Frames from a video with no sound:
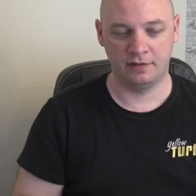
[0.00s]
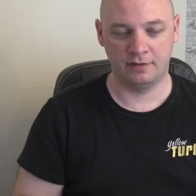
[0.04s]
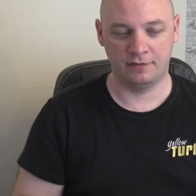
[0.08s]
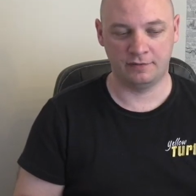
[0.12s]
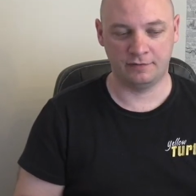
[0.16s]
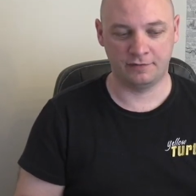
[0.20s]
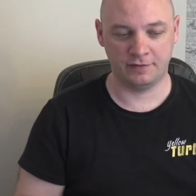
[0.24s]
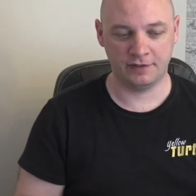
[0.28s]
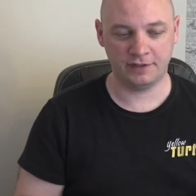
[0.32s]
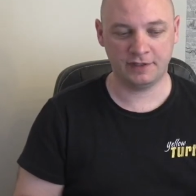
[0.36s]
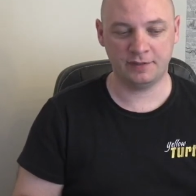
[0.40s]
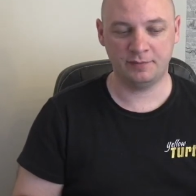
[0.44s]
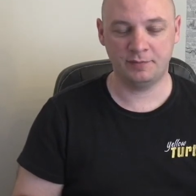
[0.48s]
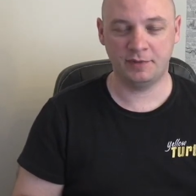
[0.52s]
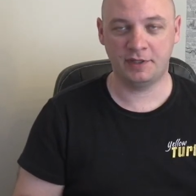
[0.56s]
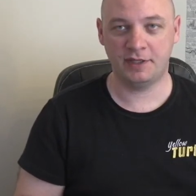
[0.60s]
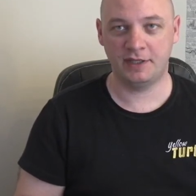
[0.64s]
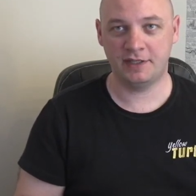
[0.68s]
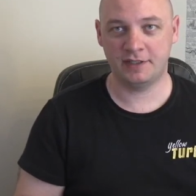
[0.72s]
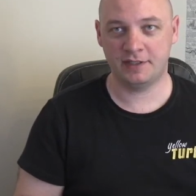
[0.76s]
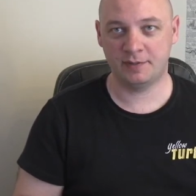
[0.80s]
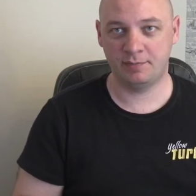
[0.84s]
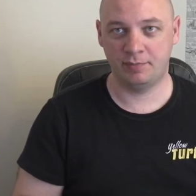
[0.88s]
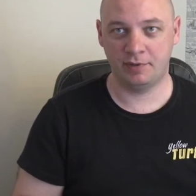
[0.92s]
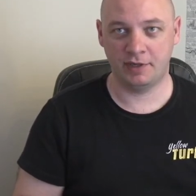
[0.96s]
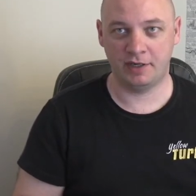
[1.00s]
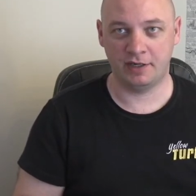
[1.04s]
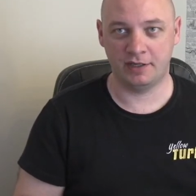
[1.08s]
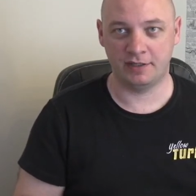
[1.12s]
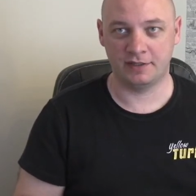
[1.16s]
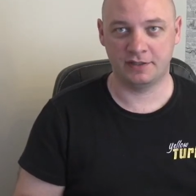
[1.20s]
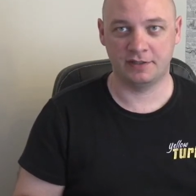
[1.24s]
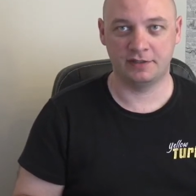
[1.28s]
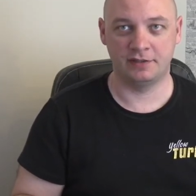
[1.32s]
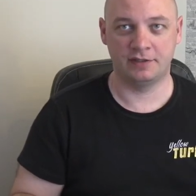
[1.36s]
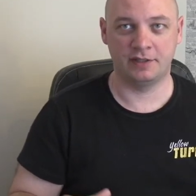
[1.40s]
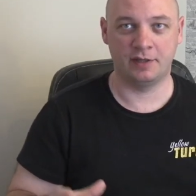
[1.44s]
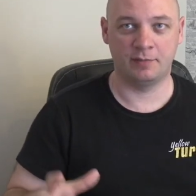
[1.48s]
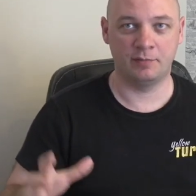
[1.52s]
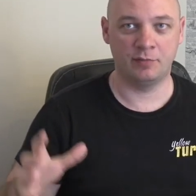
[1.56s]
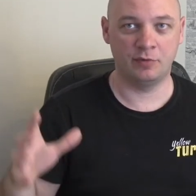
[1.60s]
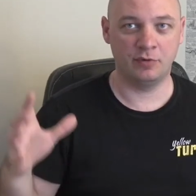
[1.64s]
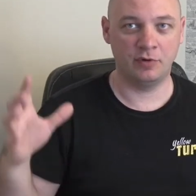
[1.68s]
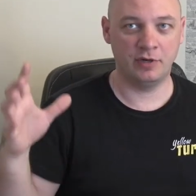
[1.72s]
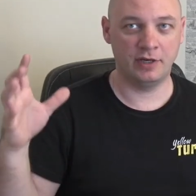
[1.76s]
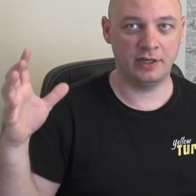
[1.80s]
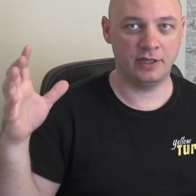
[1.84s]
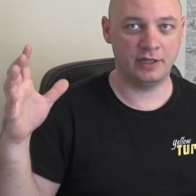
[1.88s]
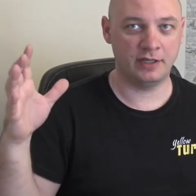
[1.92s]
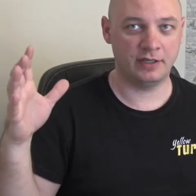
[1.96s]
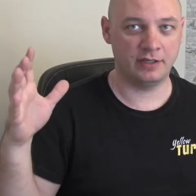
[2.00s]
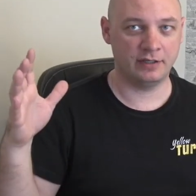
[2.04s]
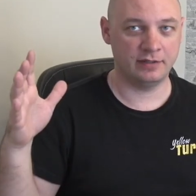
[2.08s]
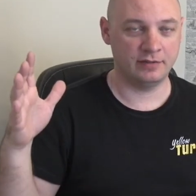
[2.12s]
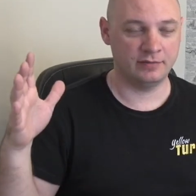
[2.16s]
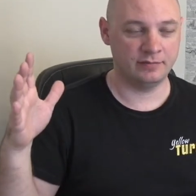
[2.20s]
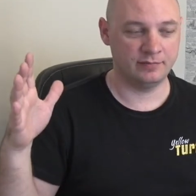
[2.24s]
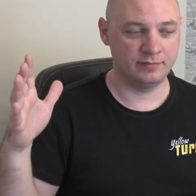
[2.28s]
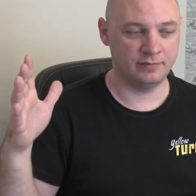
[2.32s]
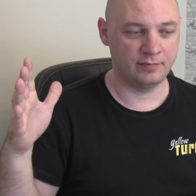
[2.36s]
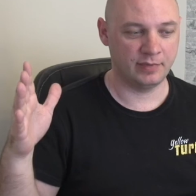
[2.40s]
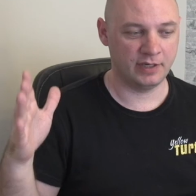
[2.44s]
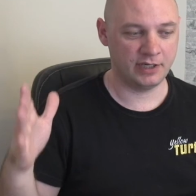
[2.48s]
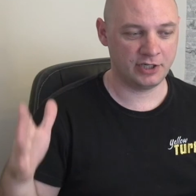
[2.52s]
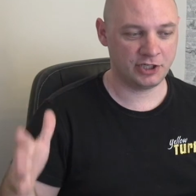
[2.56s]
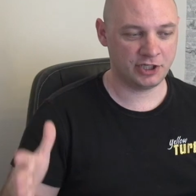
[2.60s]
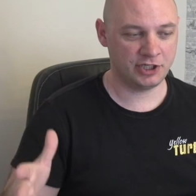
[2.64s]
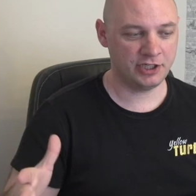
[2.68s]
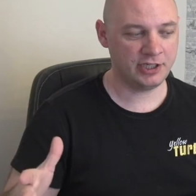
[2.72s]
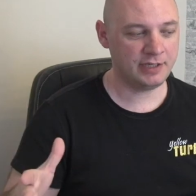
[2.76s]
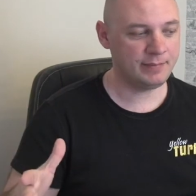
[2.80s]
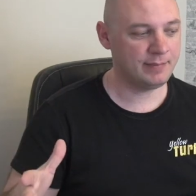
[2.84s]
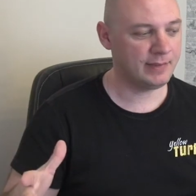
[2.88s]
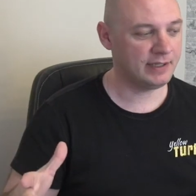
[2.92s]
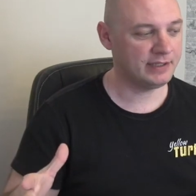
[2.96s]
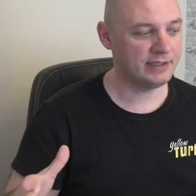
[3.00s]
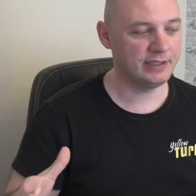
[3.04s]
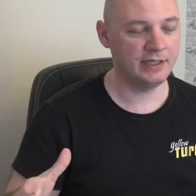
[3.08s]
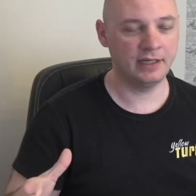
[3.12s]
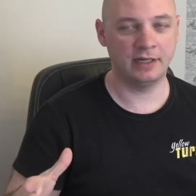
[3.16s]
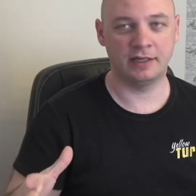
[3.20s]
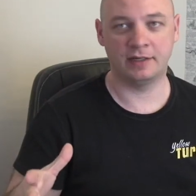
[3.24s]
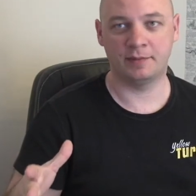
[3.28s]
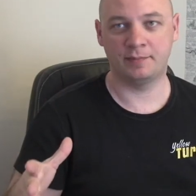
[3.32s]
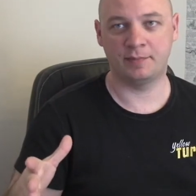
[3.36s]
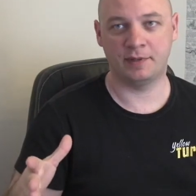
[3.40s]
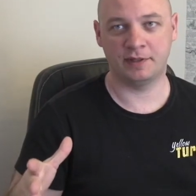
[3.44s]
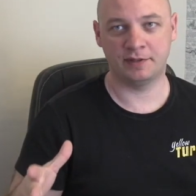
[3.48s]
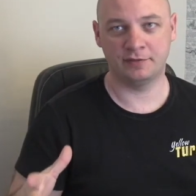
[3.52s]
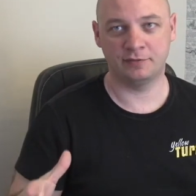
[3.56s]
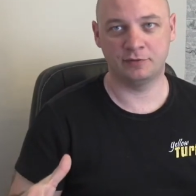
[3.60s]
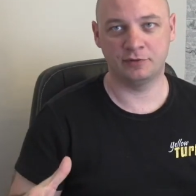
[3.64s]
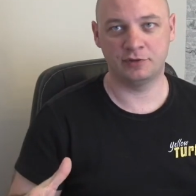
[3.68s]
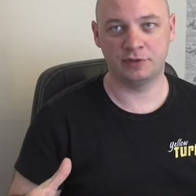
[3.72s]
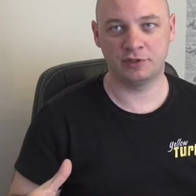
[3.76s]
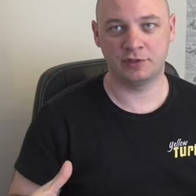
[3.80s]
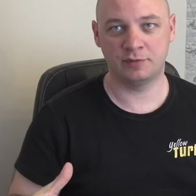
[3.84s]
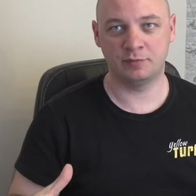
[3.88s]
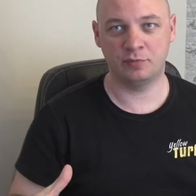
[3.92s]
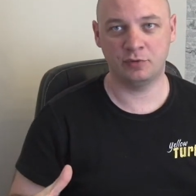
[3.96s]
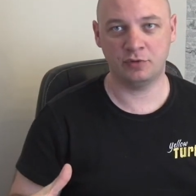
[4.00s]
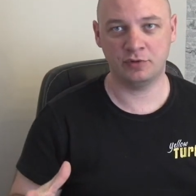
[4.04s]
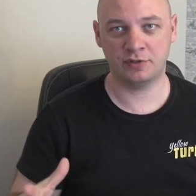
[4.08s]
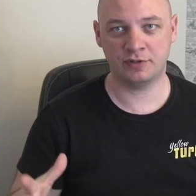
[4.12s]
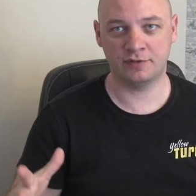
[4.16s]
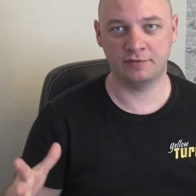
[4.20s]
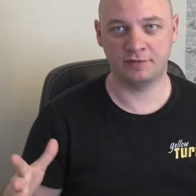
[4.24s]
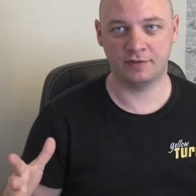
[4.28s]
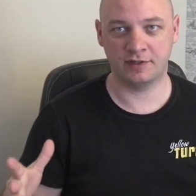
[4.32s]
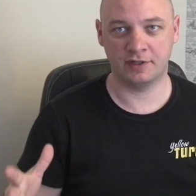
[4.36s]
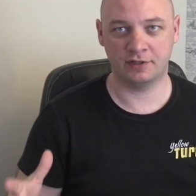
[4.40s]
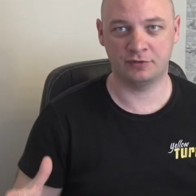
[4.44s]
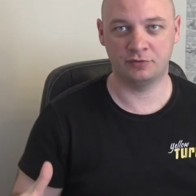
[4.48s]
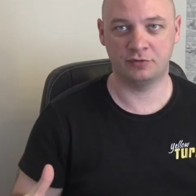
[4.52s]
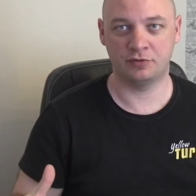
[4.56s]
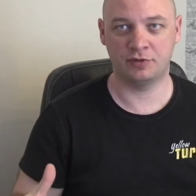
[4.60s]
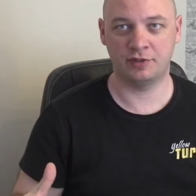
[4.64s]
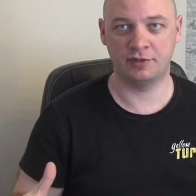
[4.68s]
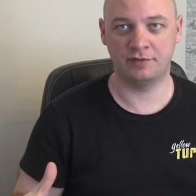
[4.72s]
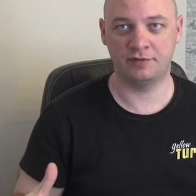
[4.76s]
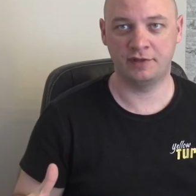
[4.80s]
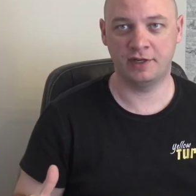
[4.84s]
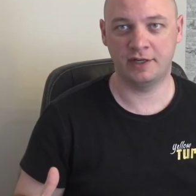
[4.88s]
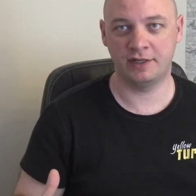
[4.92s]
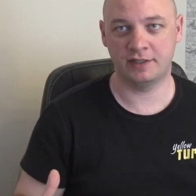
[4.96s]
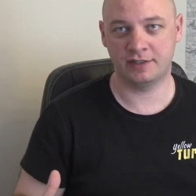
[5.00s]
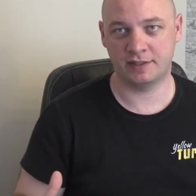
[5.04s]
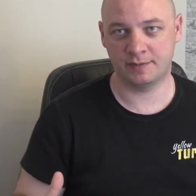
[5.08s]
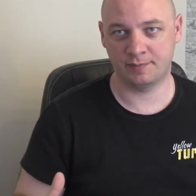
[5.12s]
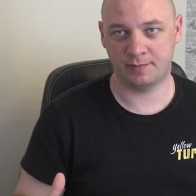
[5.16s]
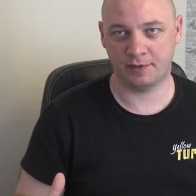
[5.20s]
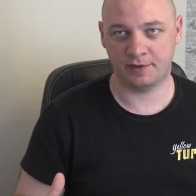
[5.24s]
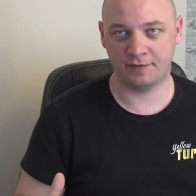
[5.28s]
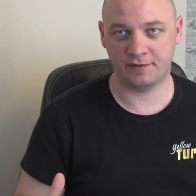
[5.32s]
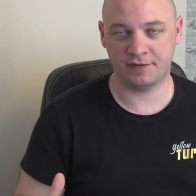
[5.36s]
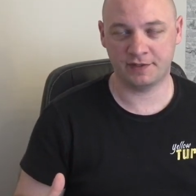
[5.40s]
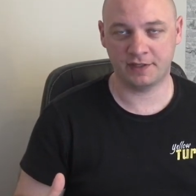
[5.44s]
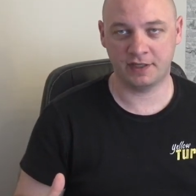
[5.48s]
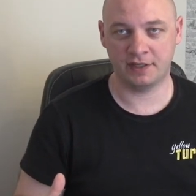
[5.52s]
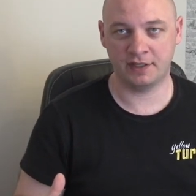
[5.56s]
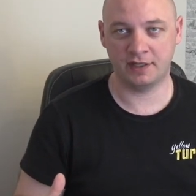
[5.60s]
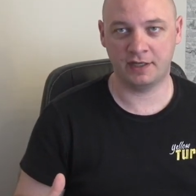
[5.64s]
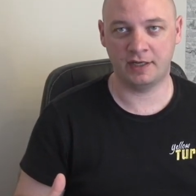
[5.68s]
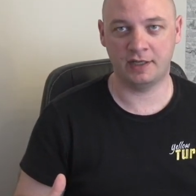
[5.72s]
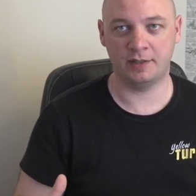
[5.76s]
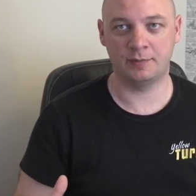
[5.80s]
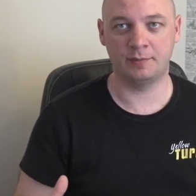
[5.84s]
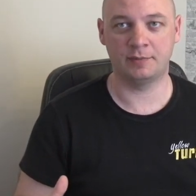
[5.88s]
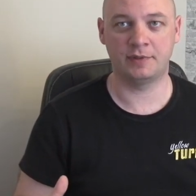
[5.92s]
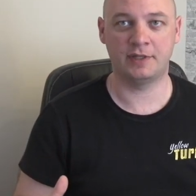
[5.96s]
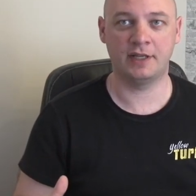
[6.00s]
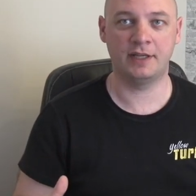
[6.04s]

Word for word: В этом и есть прелесть. На более больших моделях подводных боксов, которые являются профессиональными,